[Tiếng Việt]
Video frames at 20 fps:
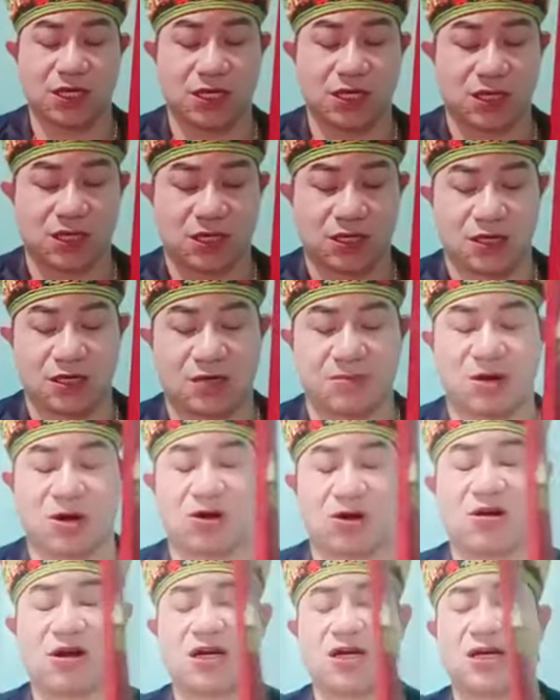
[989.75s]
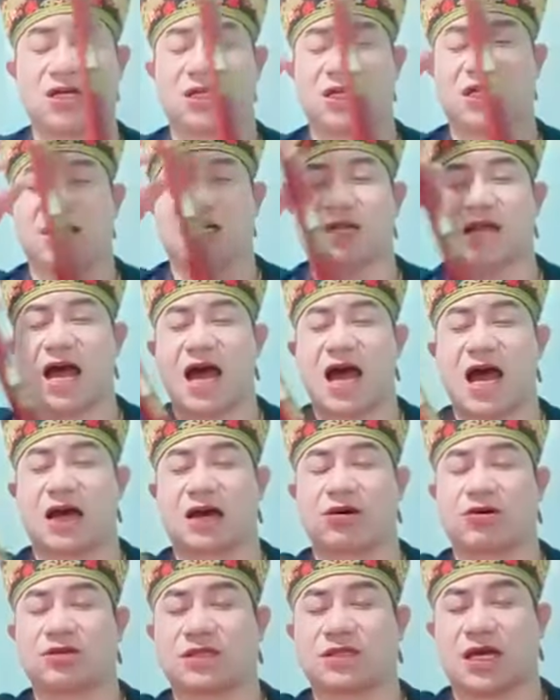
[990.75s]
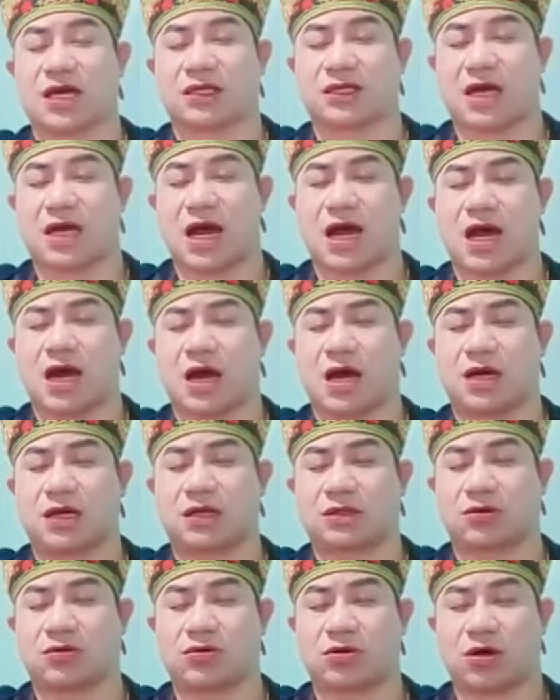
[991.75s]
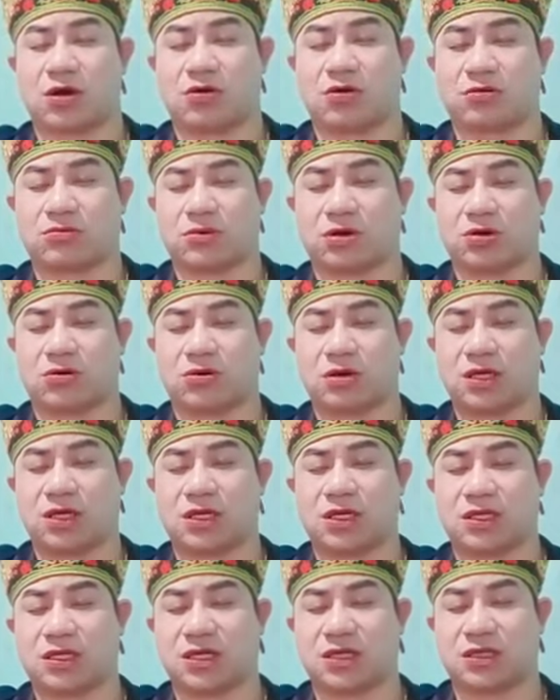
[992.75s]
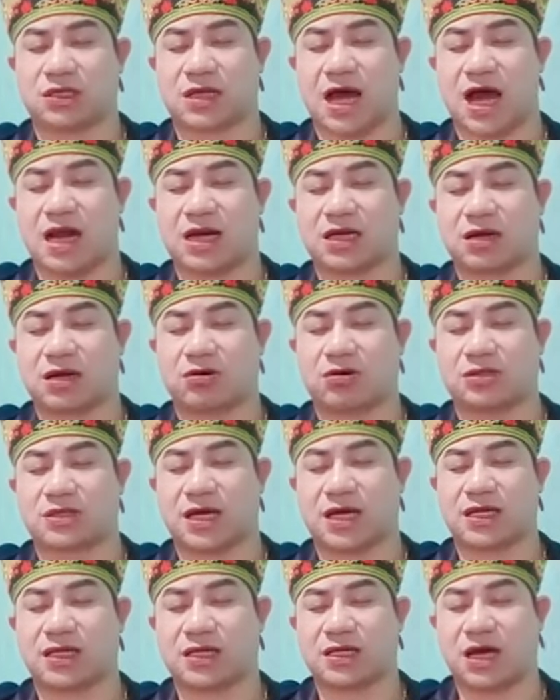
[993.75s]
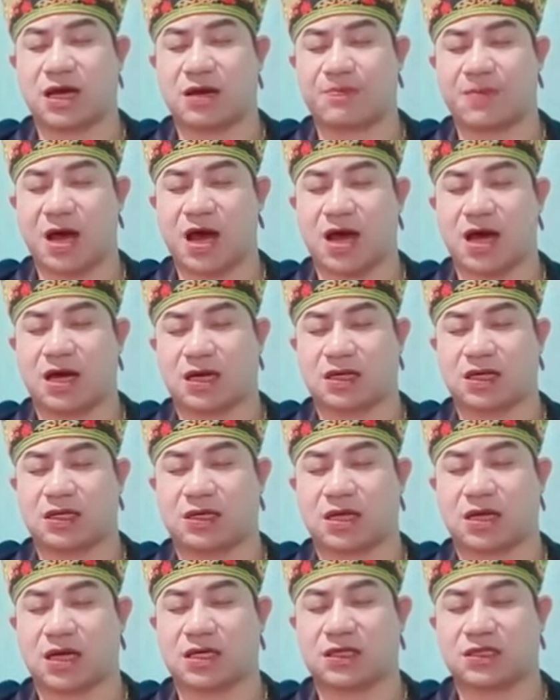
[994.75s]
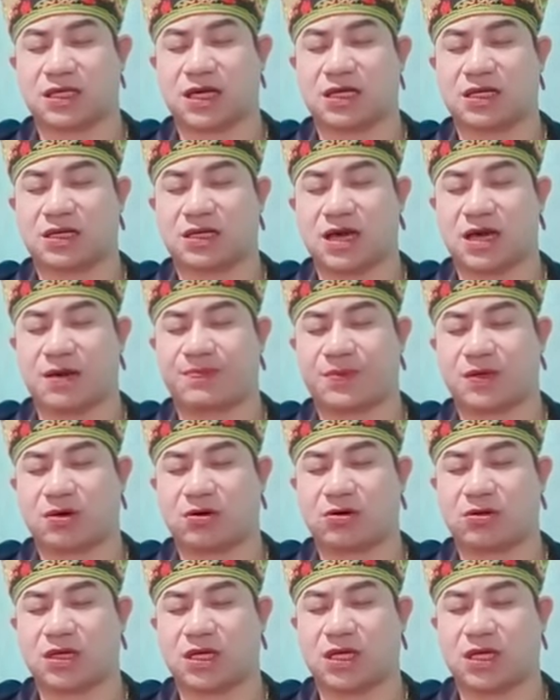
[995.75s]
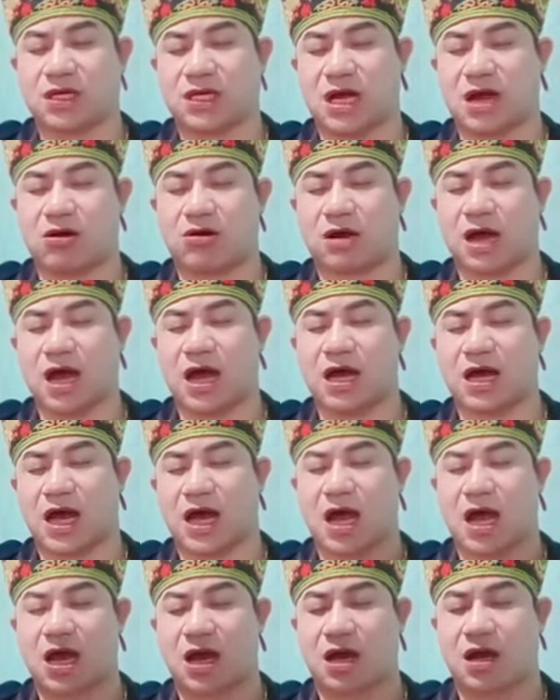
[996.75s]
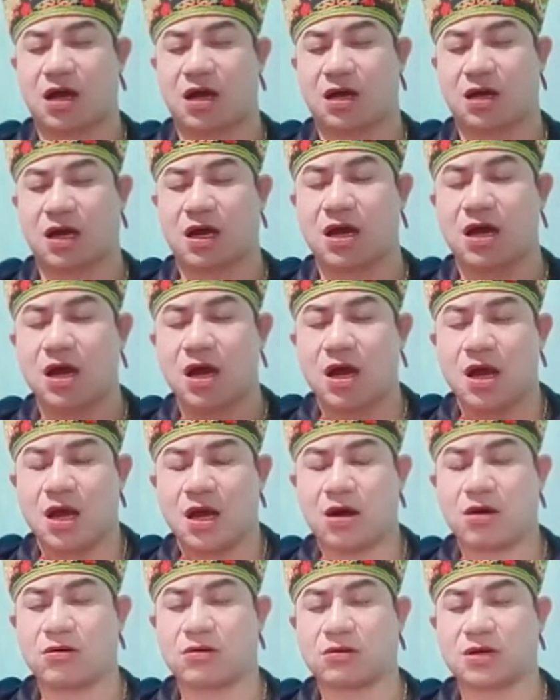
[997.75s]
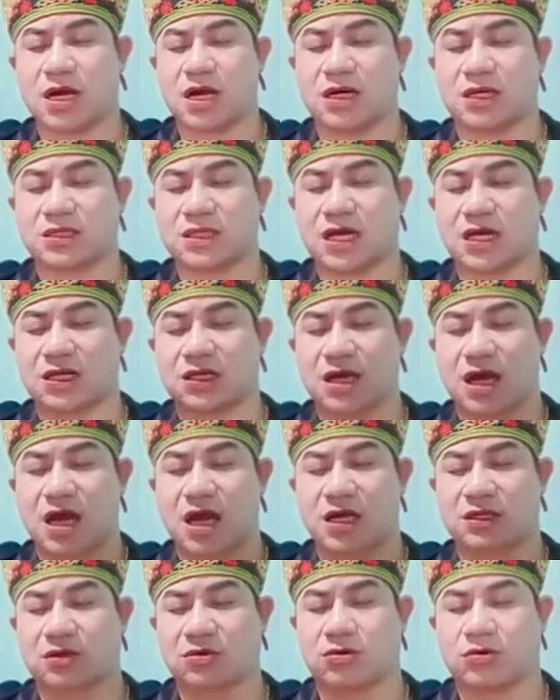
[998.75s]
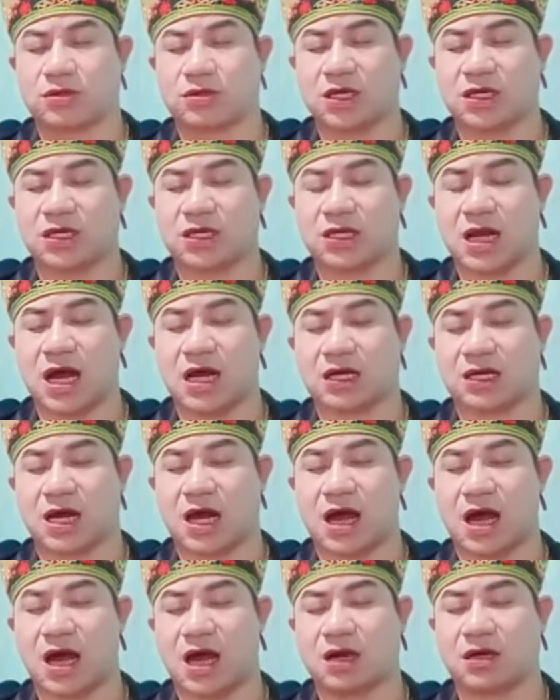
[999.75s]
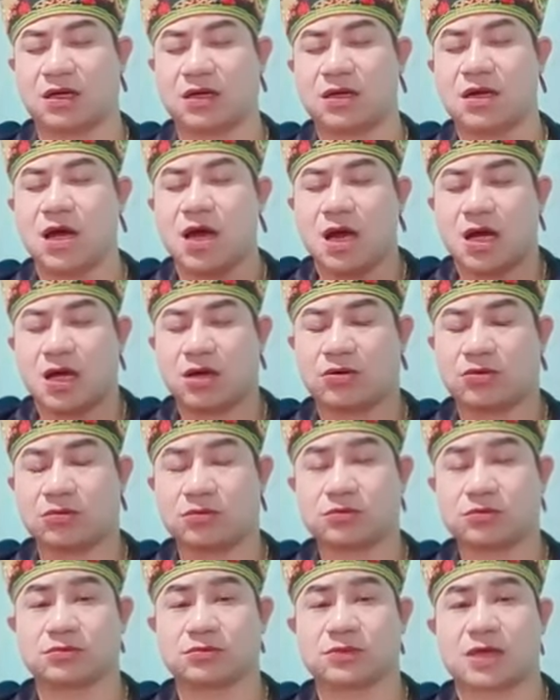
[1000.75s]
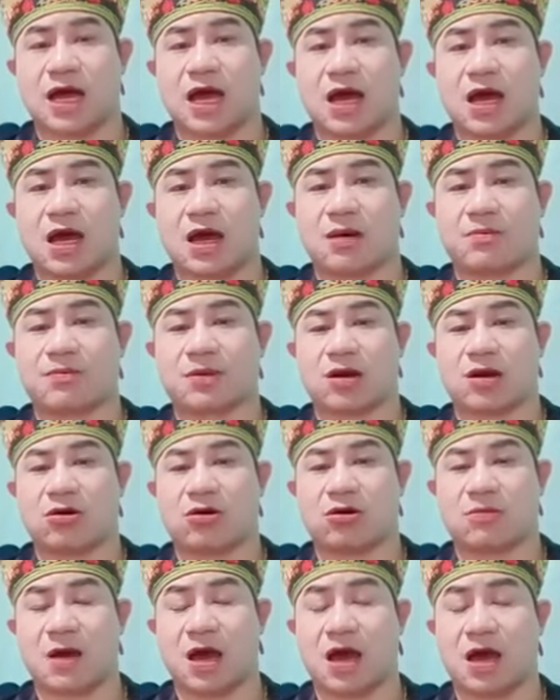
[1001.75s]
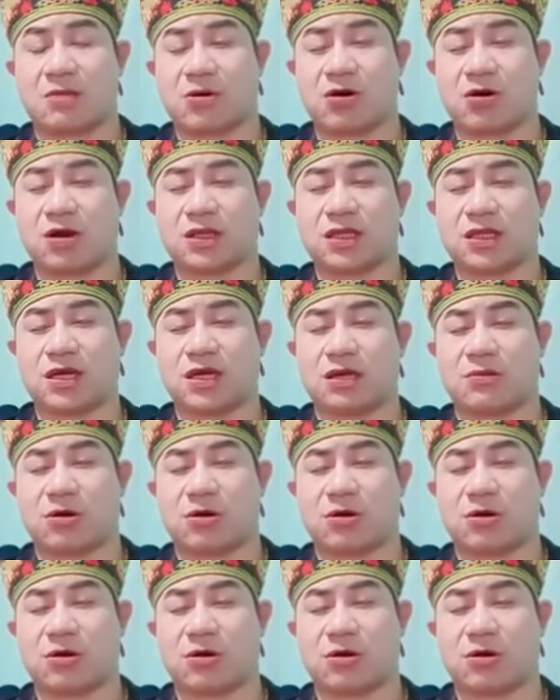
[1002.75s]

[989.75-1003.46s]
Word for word: ti bố ti đã có trên ngang tổ công bồ hư thường cản có trên ép ba cần ở trên ép tổ ti yêu ca hàng ông ở trên ngang tổ ti lan tràn lúc nam khẩu mà mỗi ti